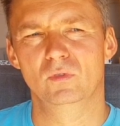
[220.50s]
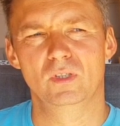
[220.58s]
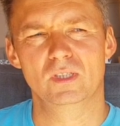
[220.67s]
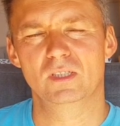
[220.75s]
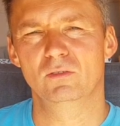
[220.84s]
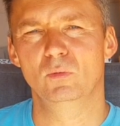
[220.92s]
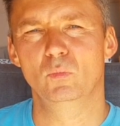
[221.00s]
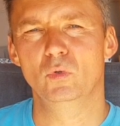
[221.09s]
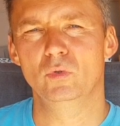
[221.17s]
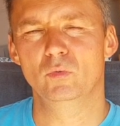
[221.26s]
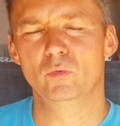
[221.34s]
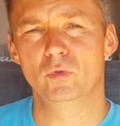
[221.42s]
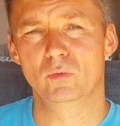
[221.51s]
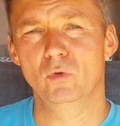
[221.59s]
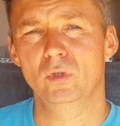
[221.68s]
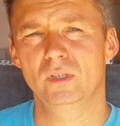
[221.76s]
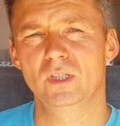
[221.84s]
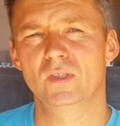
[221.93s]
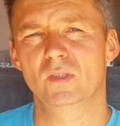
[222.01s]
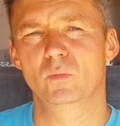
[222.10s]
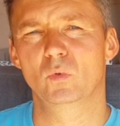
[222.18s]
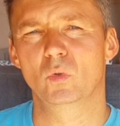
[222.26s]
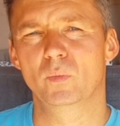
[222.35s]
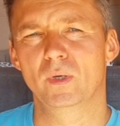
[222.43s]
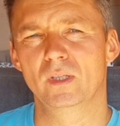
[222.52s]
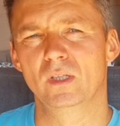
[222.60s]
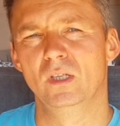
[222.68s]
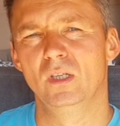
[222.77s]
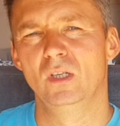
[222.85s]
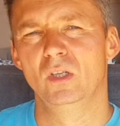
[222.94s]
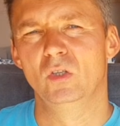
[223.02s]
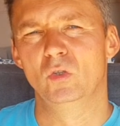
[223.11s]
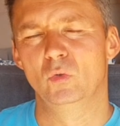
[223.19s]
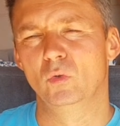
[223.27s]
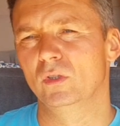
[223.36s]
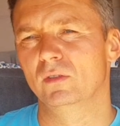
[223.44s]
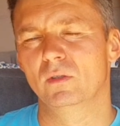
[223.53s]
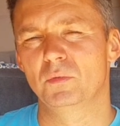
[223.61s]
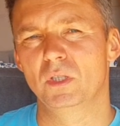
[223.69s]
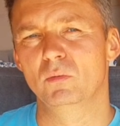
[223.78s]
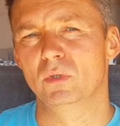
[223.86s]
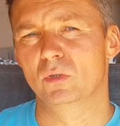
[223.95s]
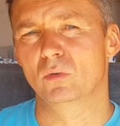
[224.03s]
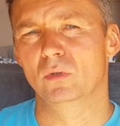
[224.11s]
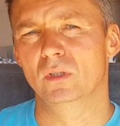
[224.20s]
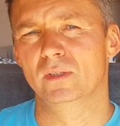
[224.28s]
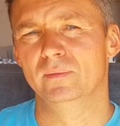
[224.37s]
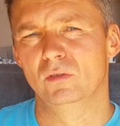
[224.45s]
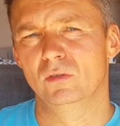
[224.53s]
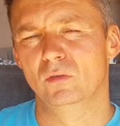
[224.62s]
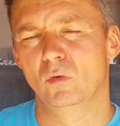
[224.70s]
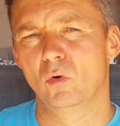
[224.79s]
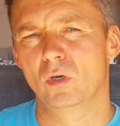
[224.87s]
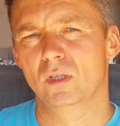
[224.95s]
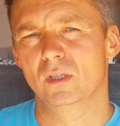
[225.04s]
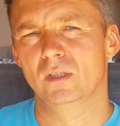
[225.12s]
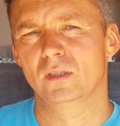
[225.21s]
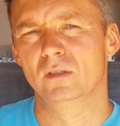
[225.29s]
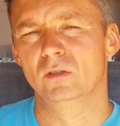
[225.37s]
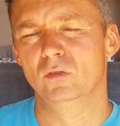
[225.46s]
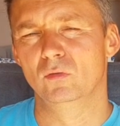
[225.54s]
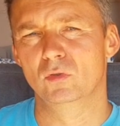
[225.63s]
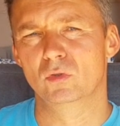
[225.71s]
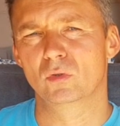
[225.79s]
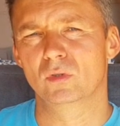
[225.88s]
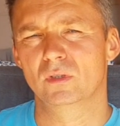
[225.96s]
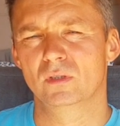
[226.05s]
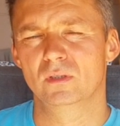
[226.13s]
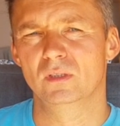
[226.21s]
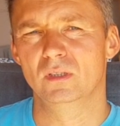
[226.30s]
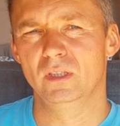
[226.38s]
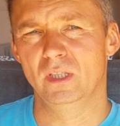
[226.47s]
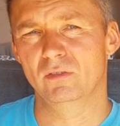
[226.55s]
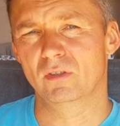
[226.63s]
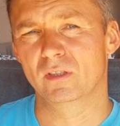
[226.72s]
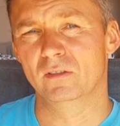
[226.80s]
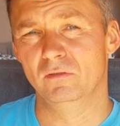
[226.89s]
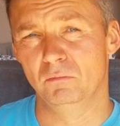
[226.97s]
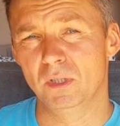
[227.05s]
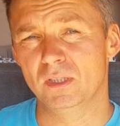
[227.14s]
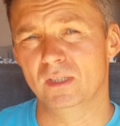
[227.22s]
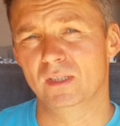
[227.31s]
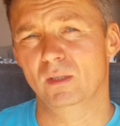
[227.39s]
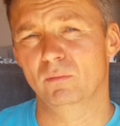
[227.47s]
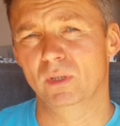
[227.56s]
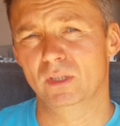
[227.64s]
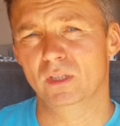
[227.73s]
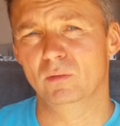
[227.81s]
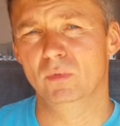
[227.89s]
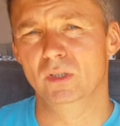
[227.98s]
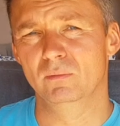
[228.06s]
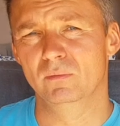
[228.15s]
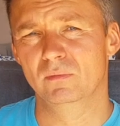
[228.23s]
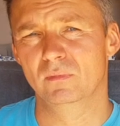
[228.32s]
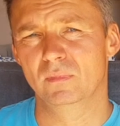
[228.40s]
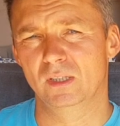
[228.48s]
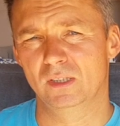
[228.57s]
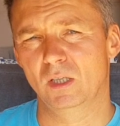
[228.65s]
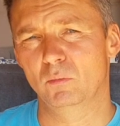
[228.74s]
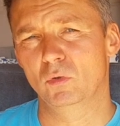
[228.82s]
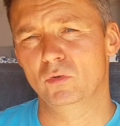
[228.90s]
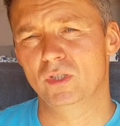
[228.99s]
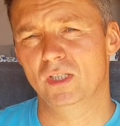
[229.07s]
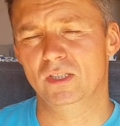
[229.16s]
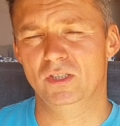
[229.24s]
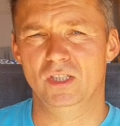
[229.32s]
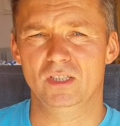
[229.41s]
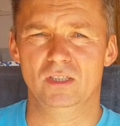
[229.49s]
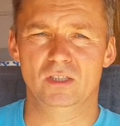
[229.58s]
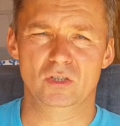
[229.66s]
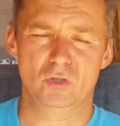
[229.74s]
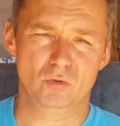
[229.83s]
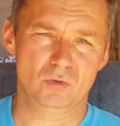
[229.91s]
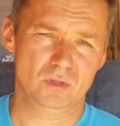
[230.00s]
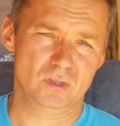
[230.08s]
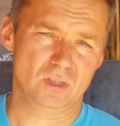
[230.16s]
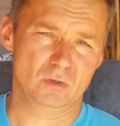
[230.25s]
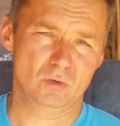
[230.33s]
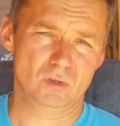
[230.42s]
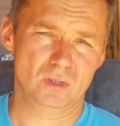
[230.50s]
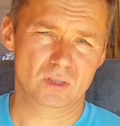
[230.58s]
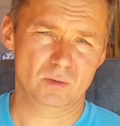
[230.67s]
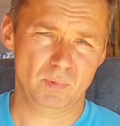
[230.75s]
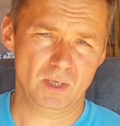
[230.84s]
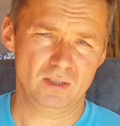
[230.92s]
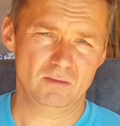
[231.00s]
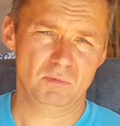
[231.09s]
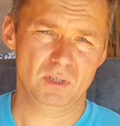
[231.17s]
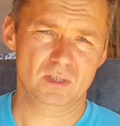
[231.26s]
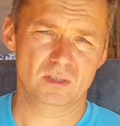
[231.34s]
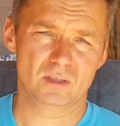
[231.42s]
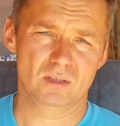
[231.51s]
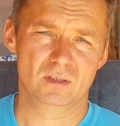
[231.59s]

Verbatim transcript: если вы будете у него электричество покупать, то это вообще бы стоило около 200 евро в месяц я платил бы им. А так получается, сейчас я нашел за 135 в месяц.